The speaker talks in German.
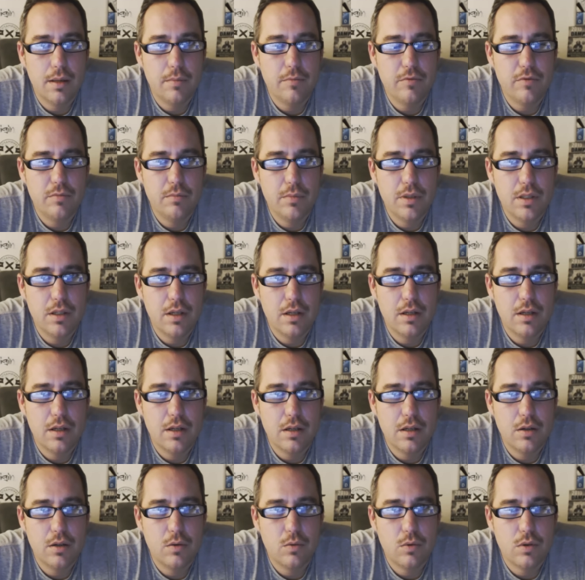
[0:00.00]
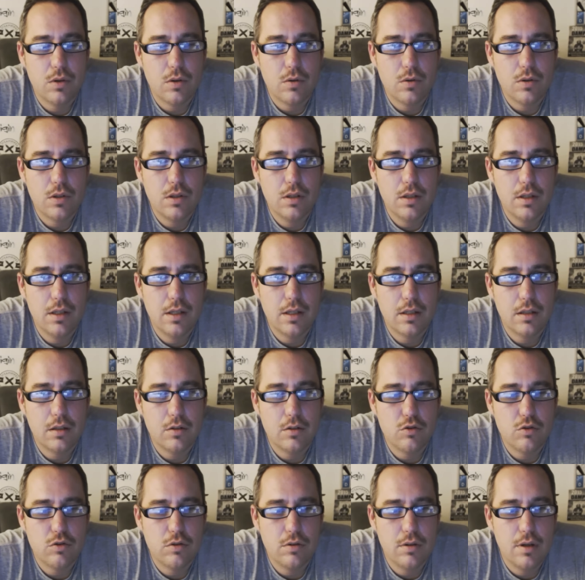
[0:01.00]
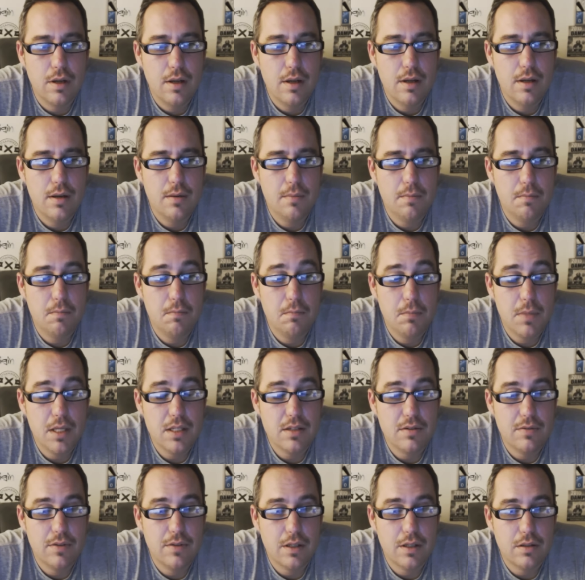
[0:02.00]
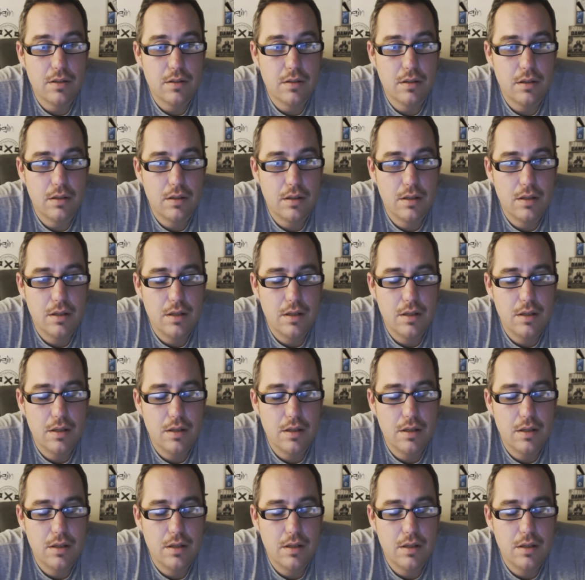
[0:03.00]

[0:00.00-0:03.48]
Dampfen mit der Dani und auch die elektrischen Messwerte.